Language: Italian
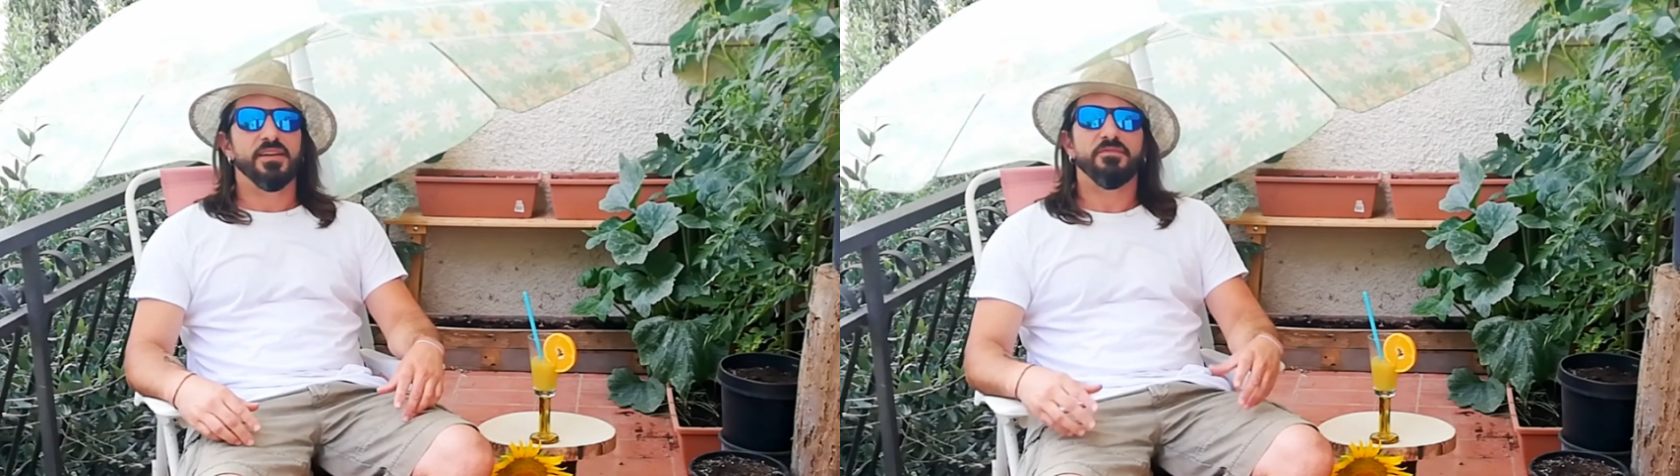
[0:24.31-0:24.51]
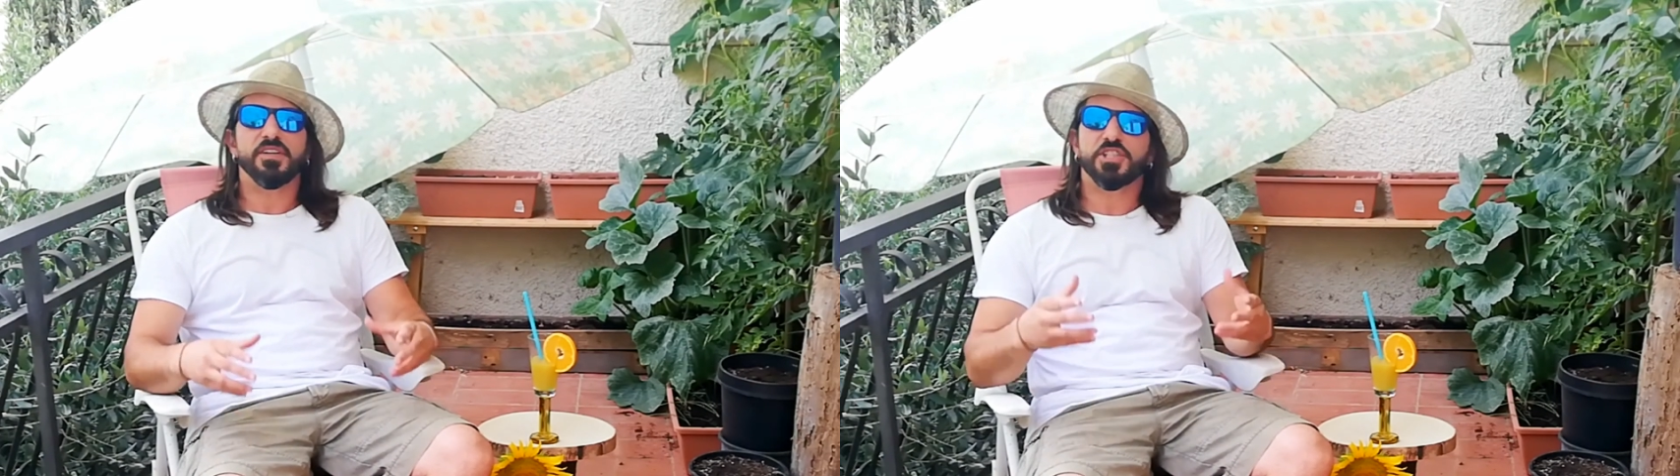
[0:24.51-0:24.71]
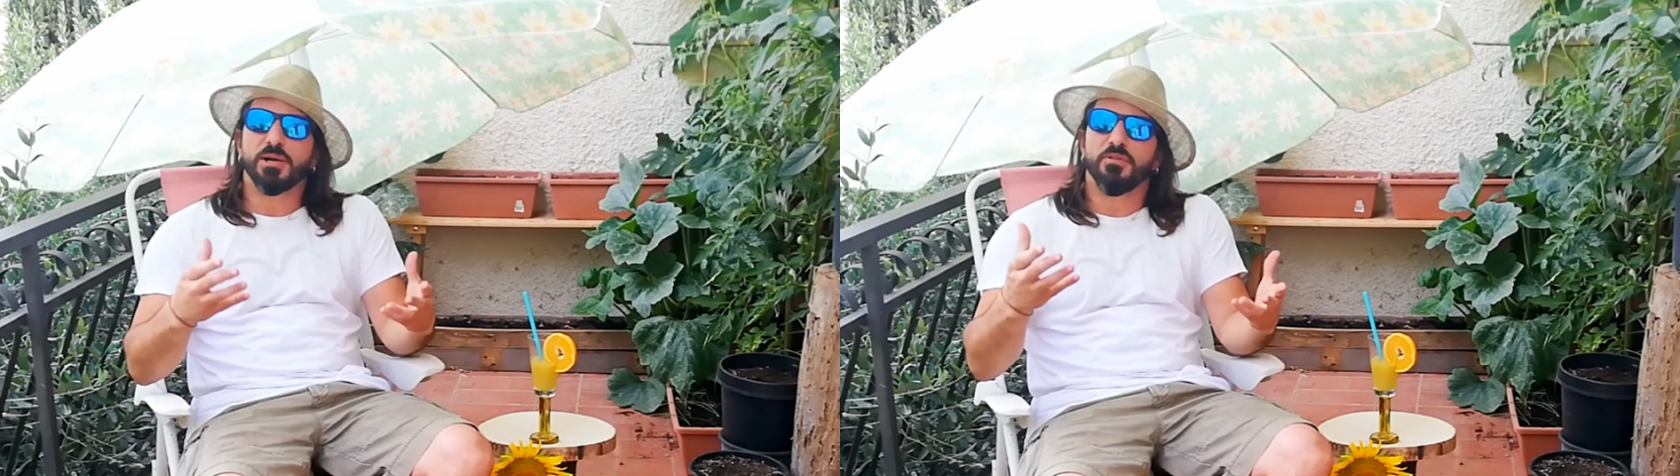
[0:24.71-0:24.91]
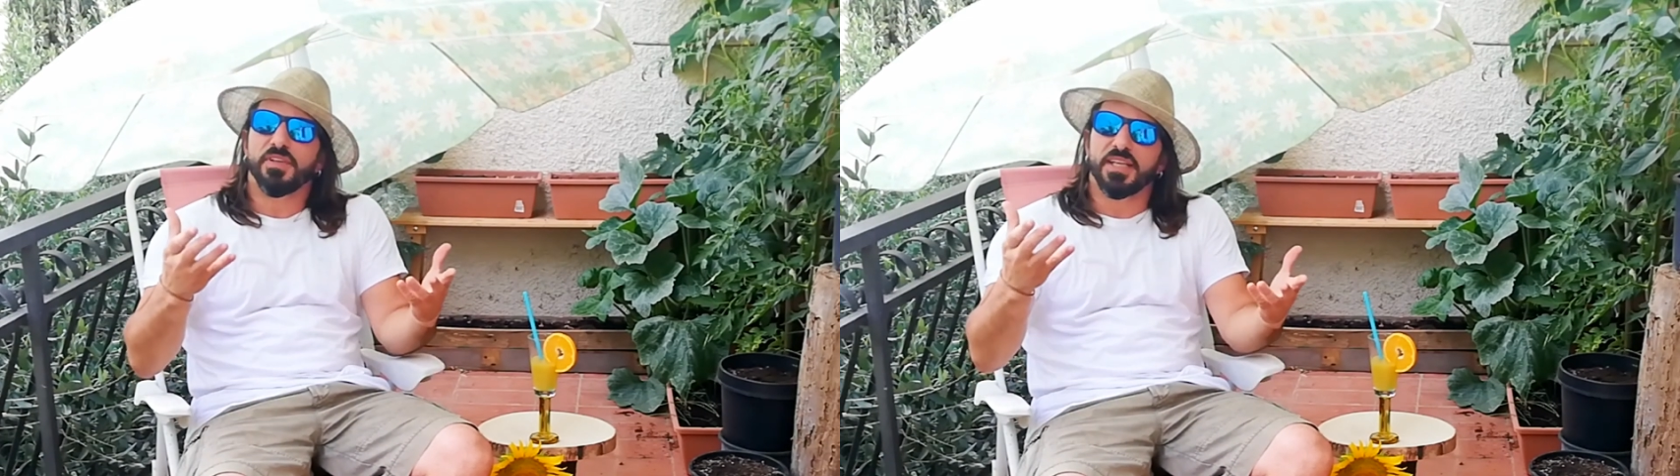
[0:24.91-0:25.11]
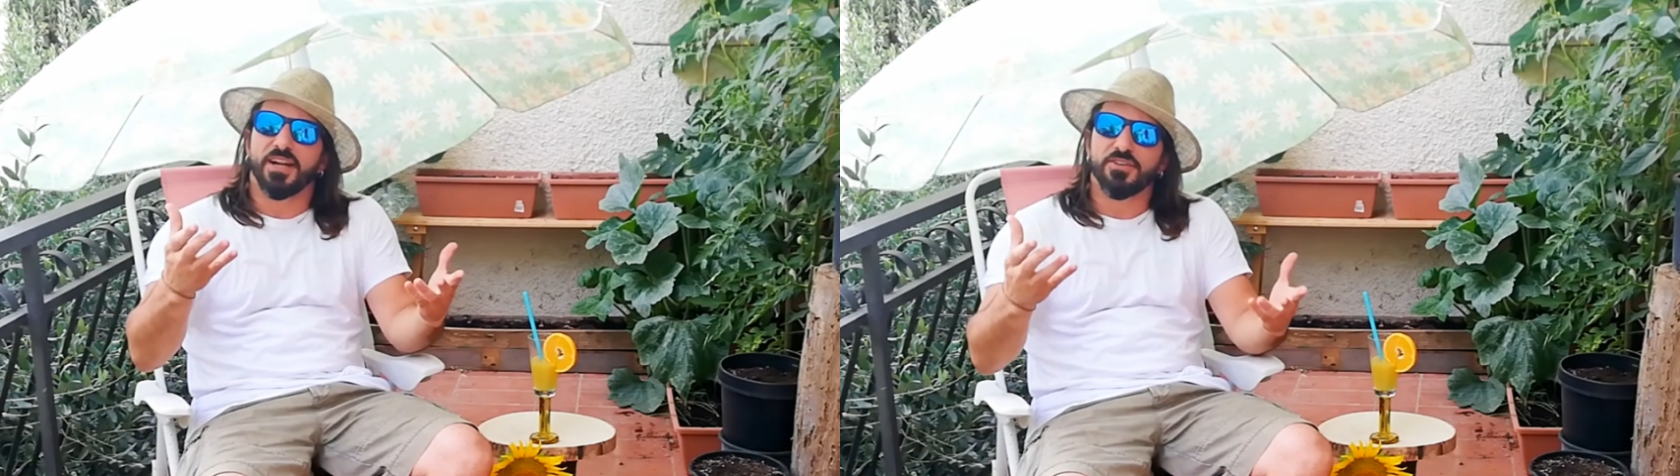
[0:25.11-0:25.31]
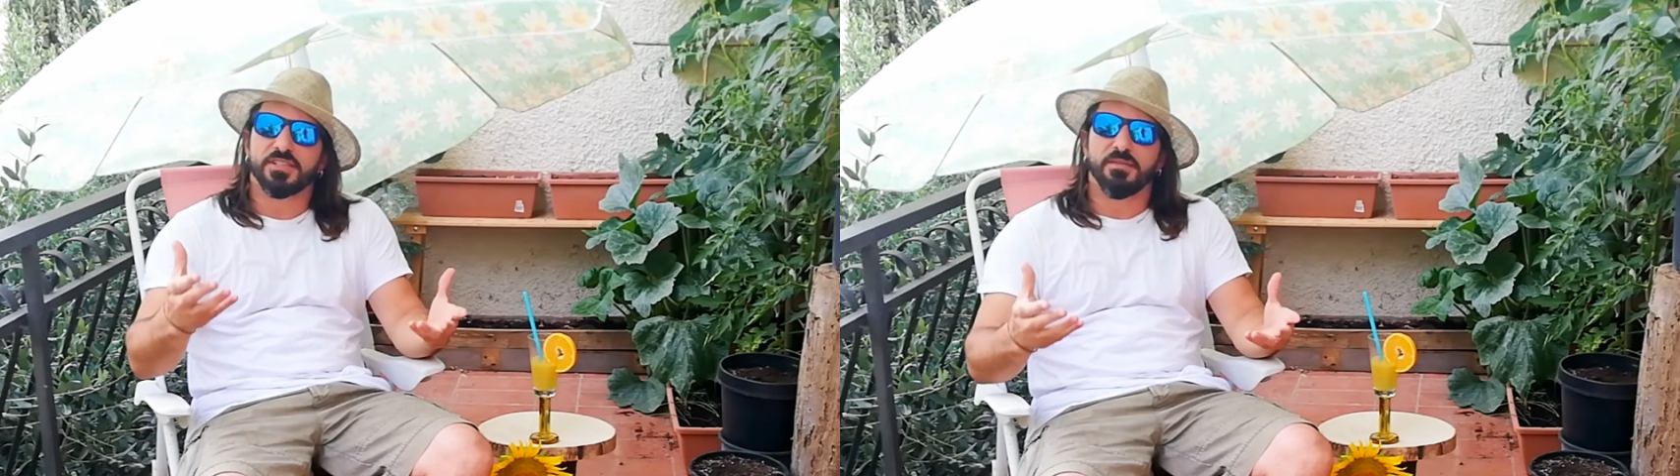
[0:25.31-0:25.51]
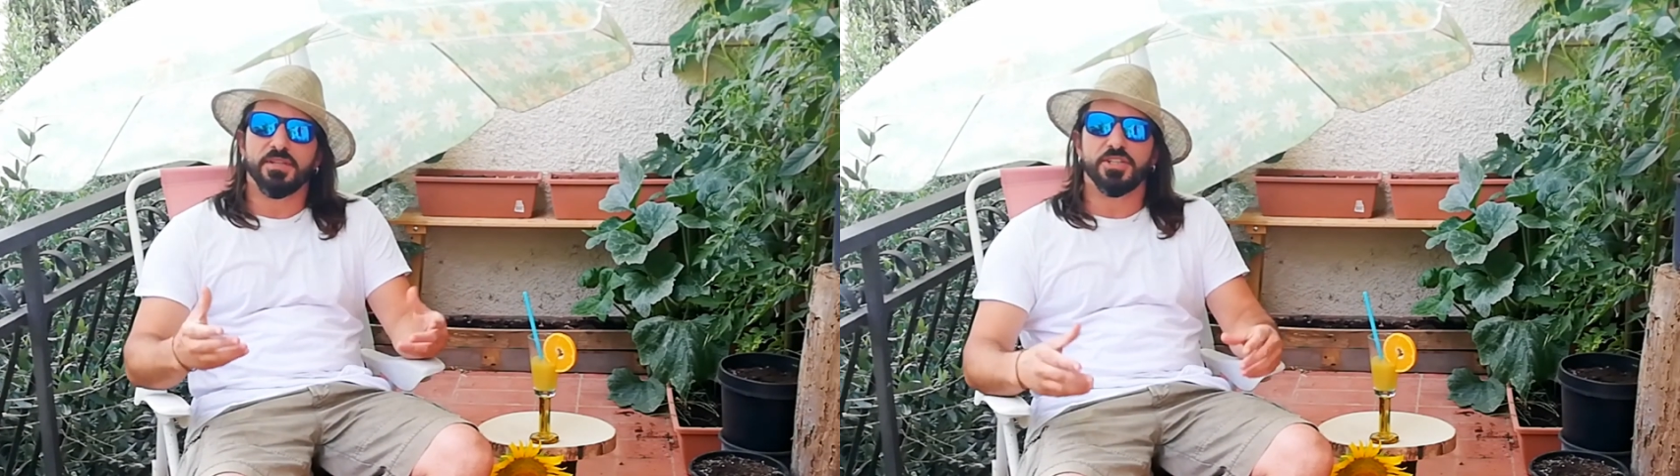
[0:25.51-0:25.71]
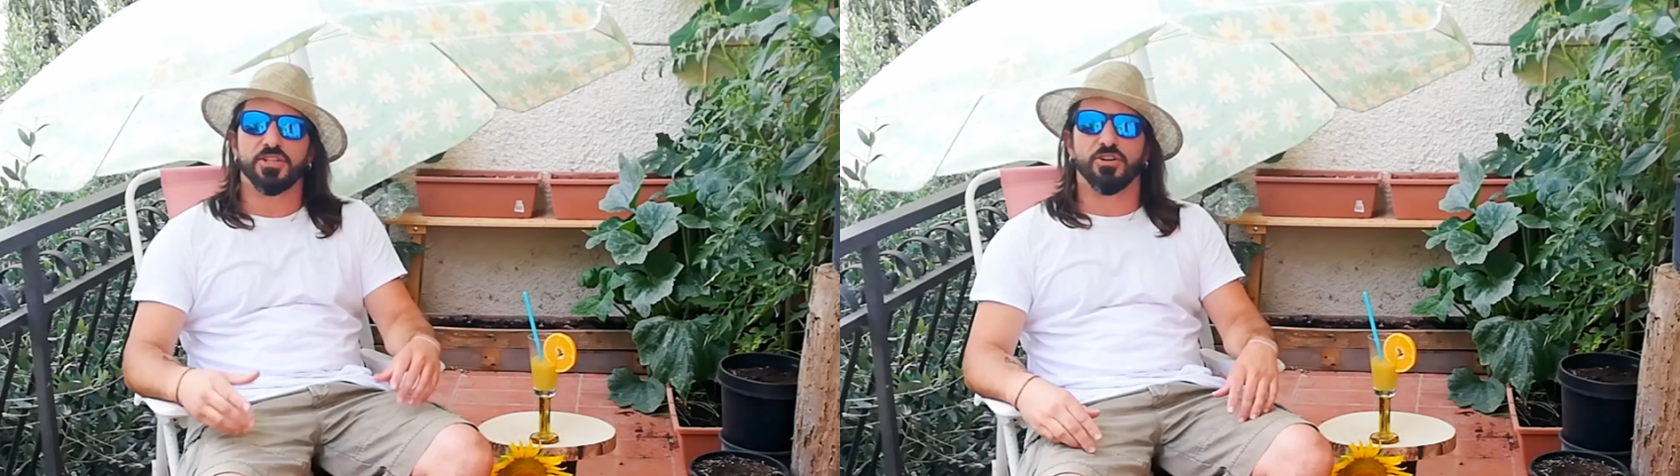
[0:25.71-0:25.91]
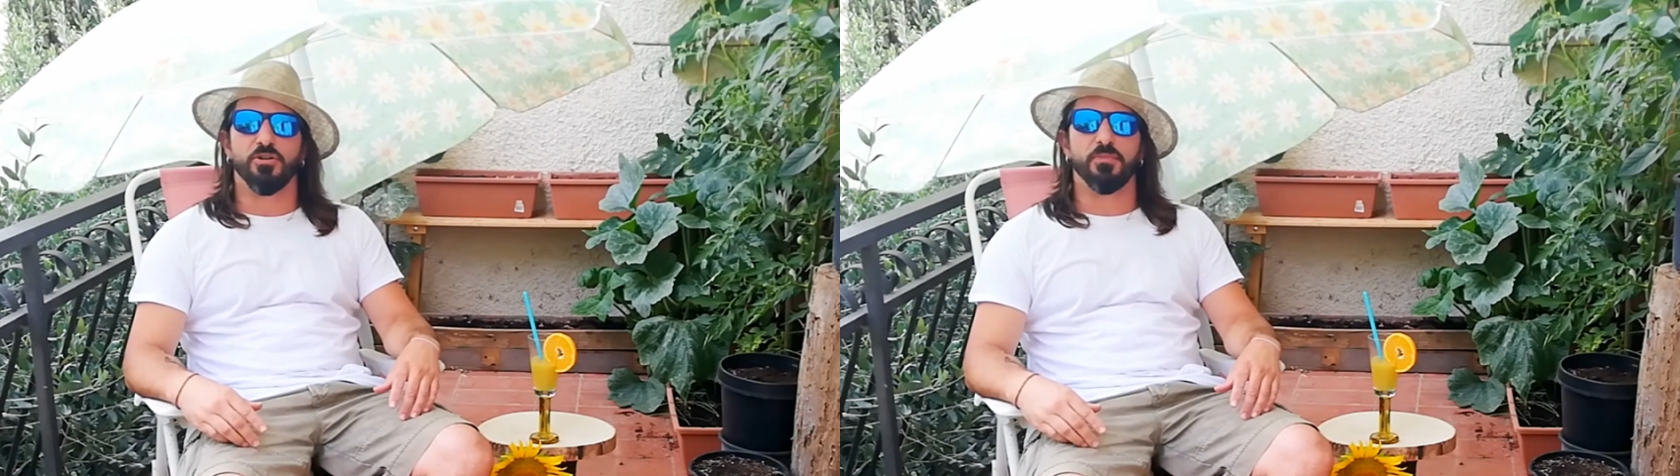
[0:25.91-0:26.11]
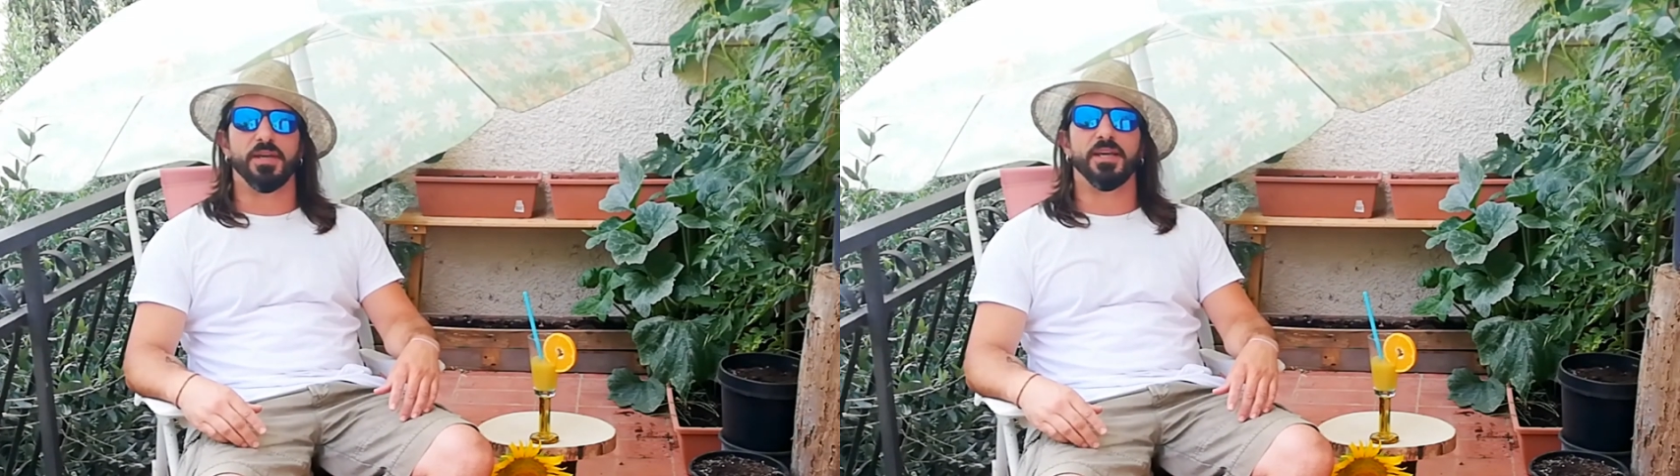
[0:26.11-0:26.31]
facciamo vedere ai nostri amici
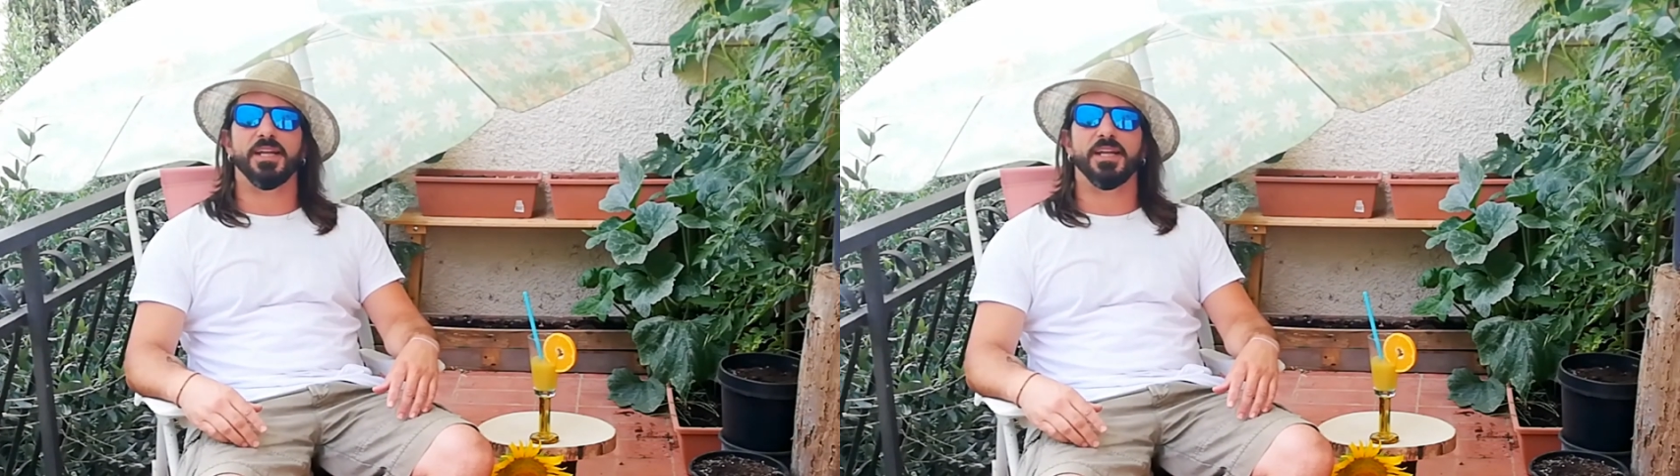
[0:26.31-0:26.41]
come